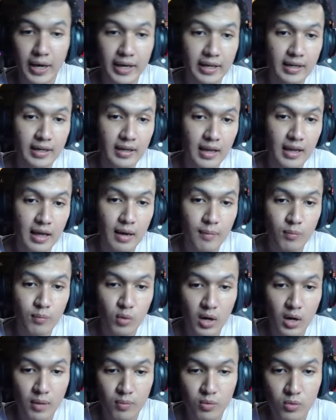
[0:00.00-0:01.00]
inilah
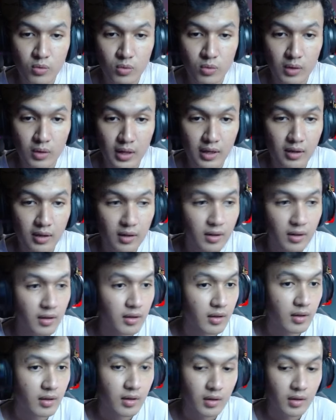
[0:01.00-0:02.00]
abu-abu dulu lah
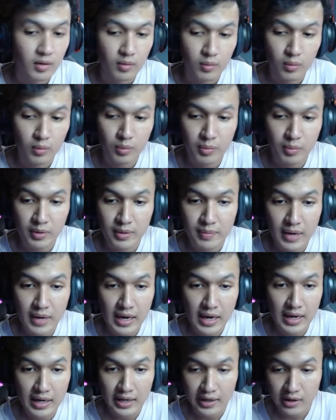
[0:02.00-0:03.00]
mau
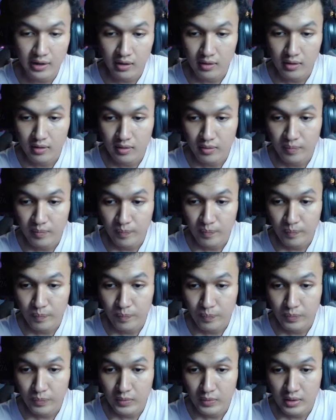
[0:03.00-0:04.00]
bagaimana ya
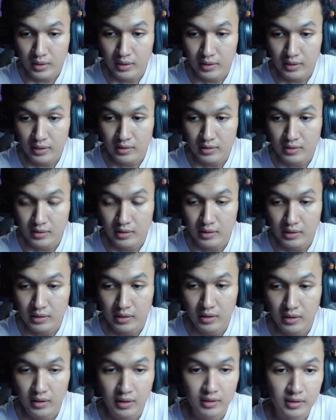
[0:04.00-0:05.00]
Inggris
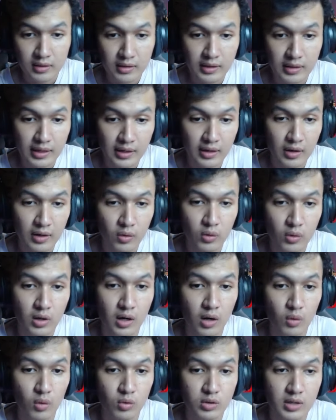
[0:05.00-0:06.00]
ya, attack ya udah
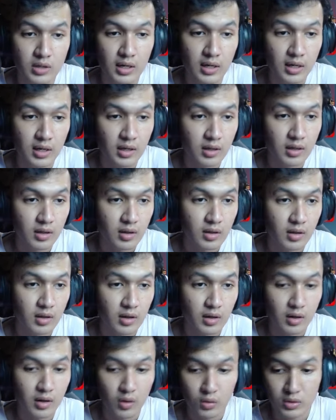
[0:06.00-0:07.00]
nggak usah lah
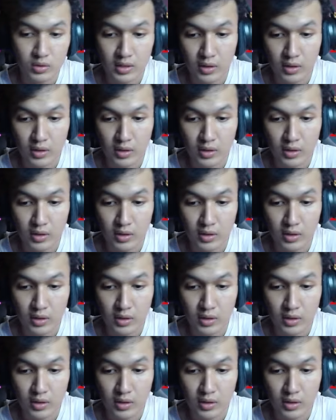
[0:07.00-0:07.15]
nggak usah lah